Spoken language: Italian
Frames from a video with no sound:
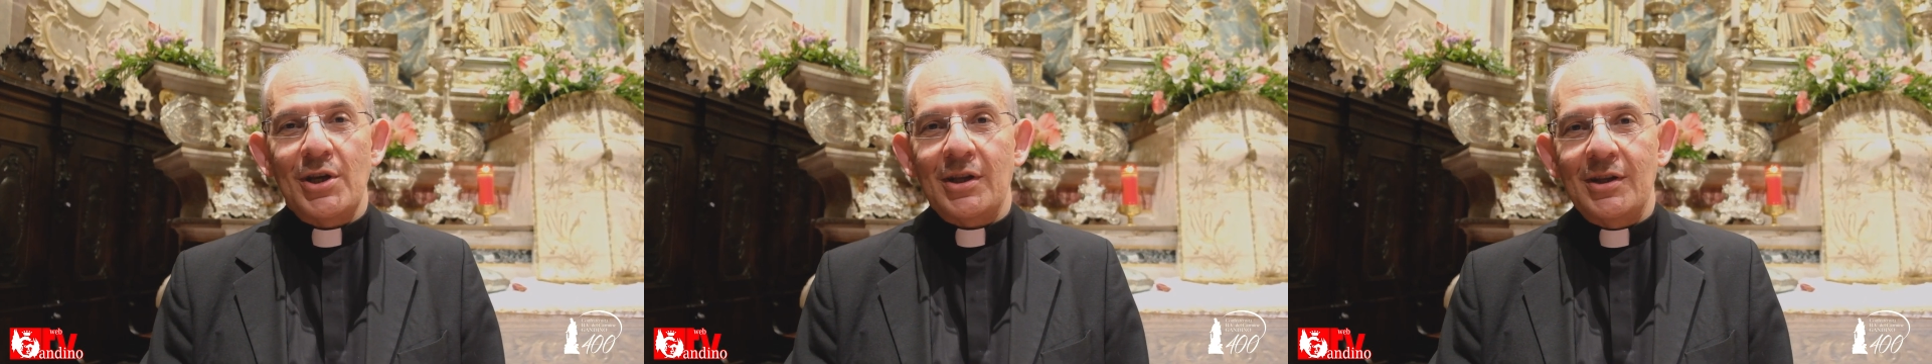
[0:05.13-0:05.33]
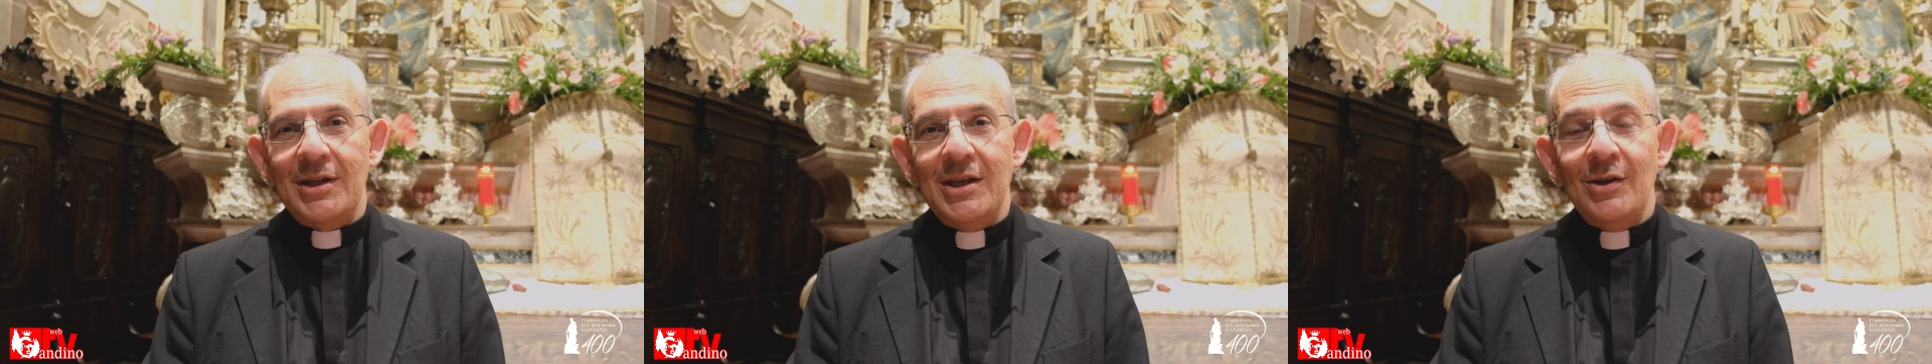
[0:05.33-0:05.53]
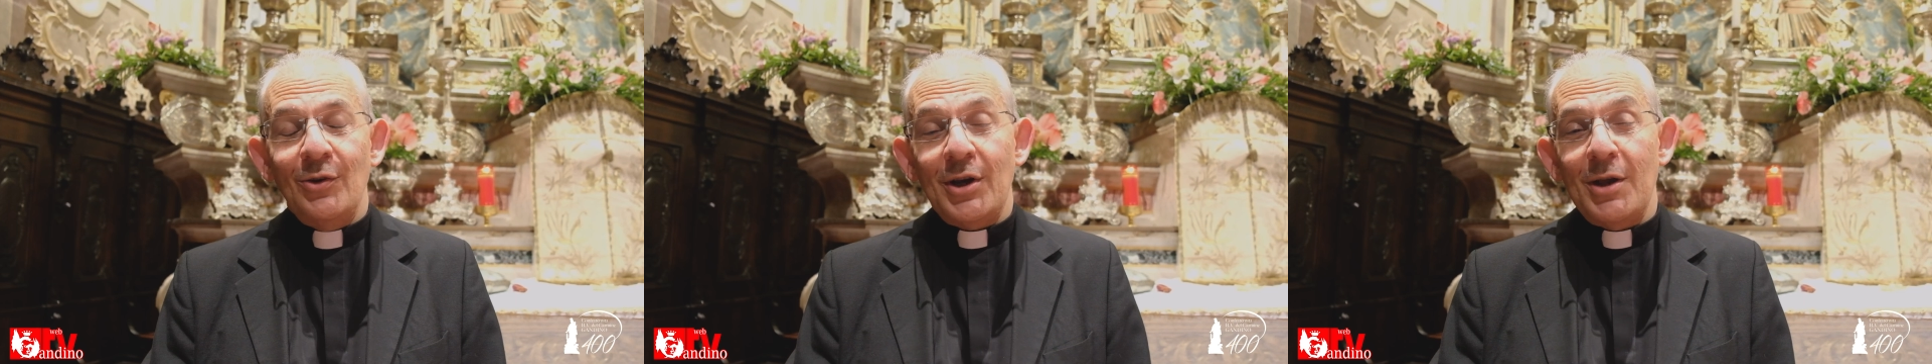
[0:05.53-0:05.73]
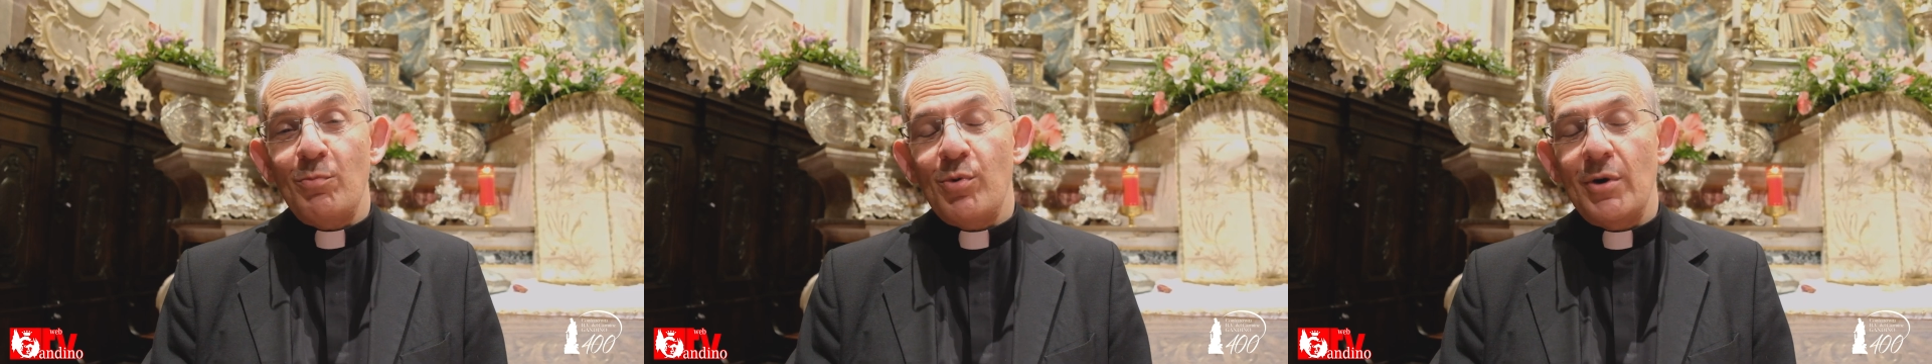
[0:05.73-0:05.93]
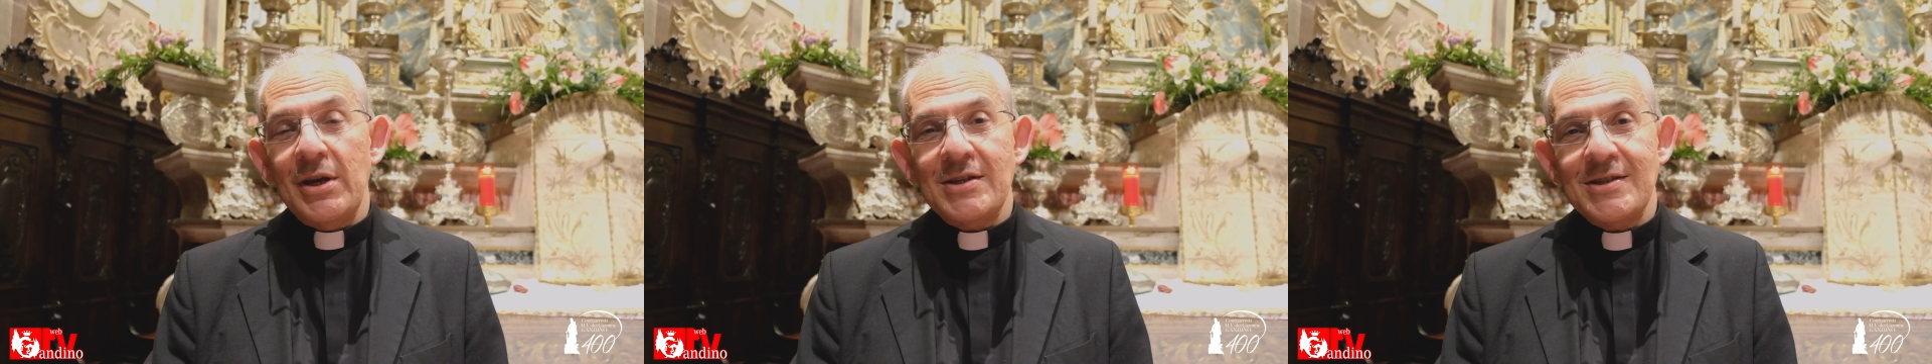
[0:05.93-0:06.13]
giardino
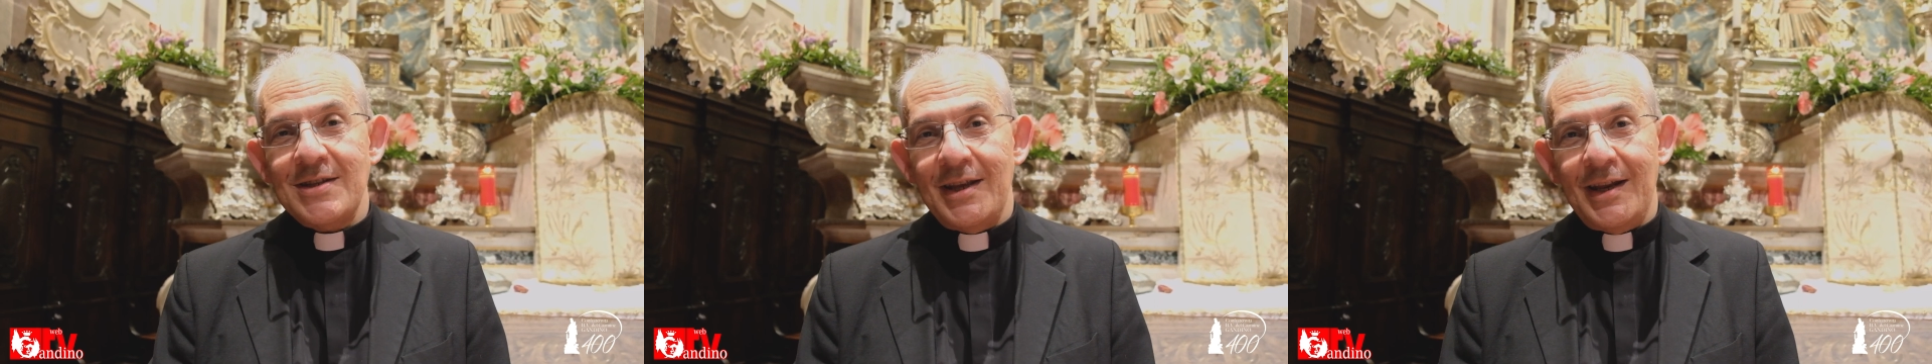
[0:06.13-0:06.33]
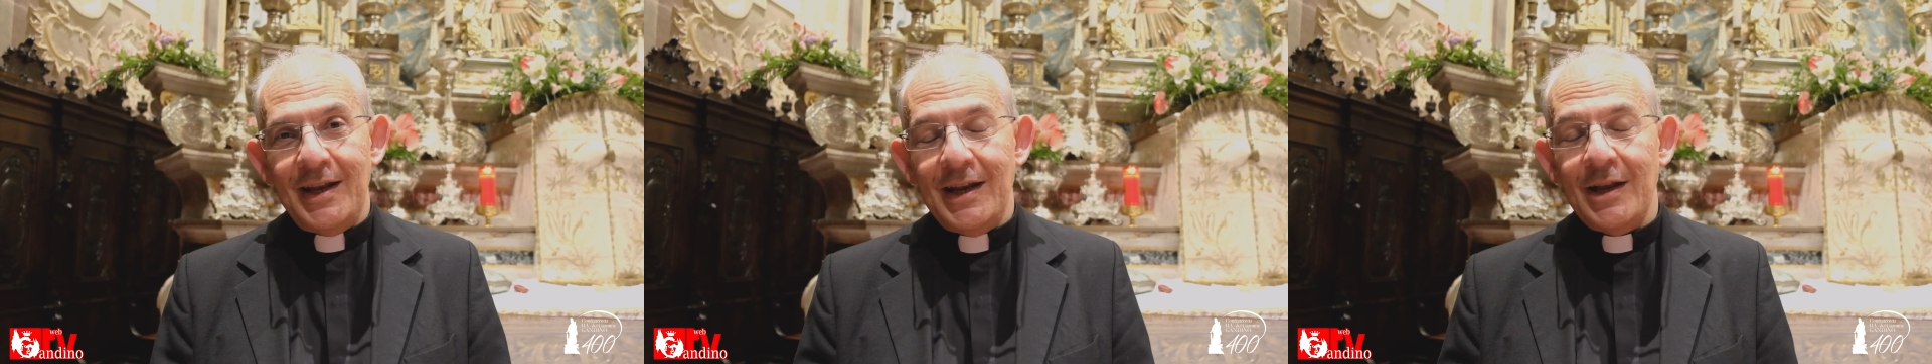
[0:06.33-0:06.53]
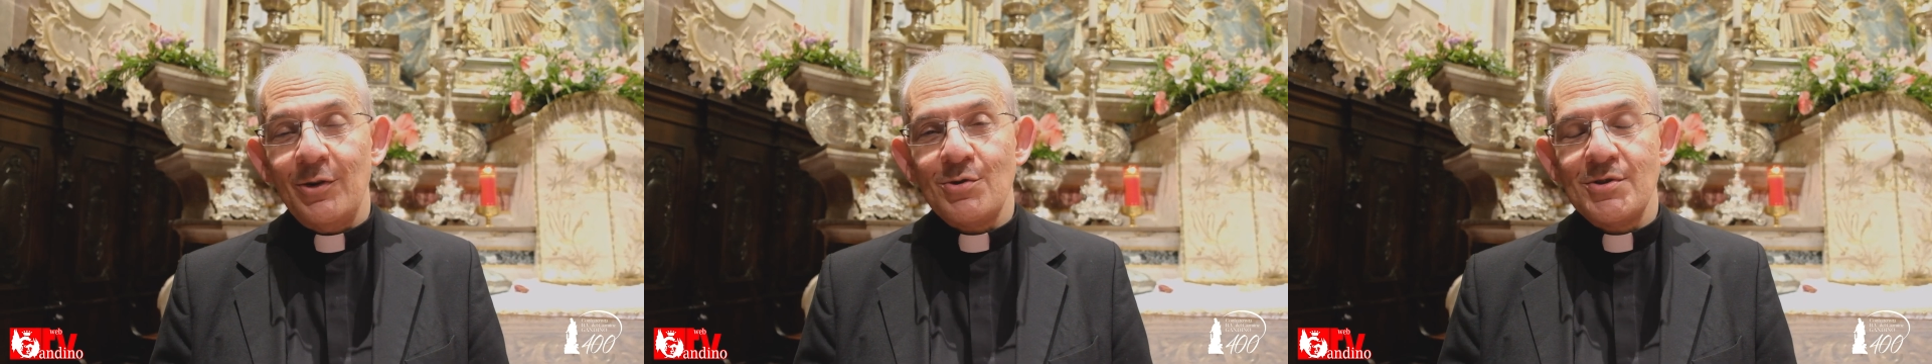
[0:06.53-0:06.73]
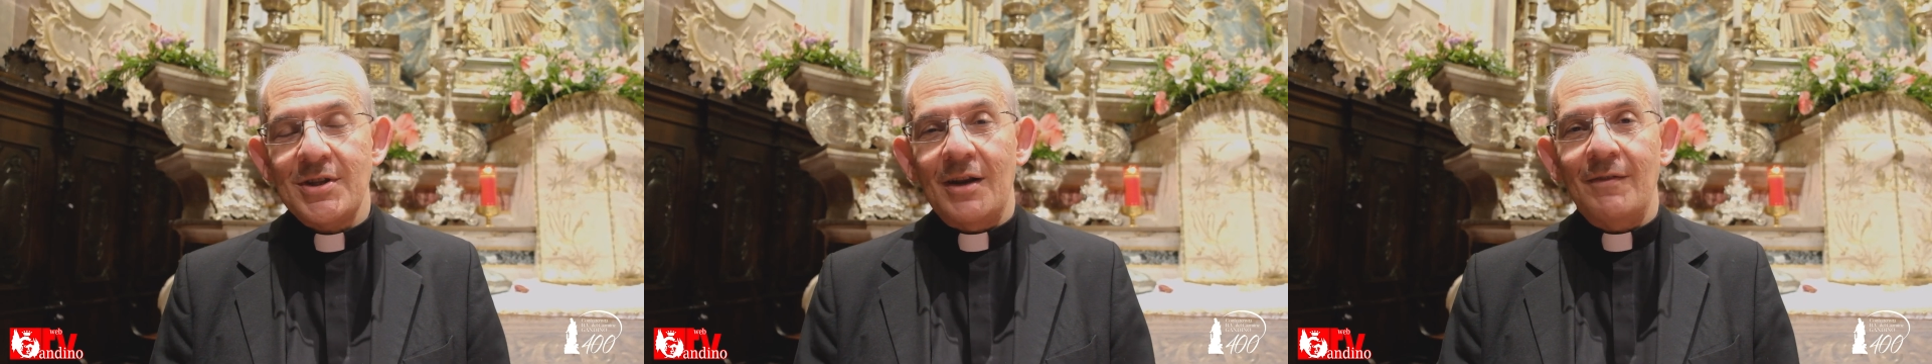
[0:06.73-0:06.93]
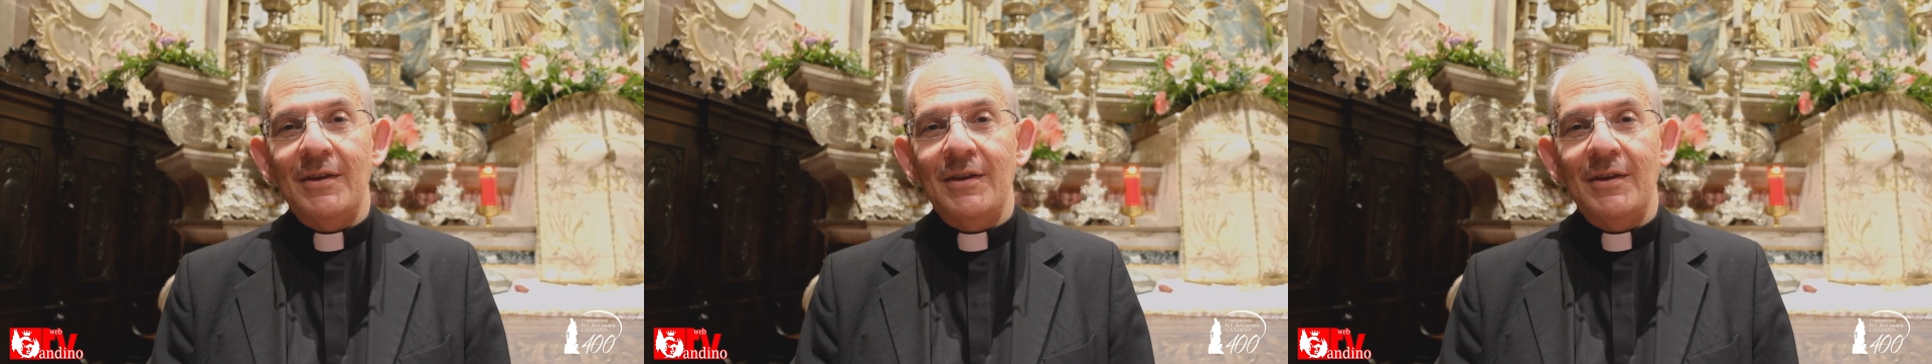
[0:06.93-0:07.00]
che può essere la nostra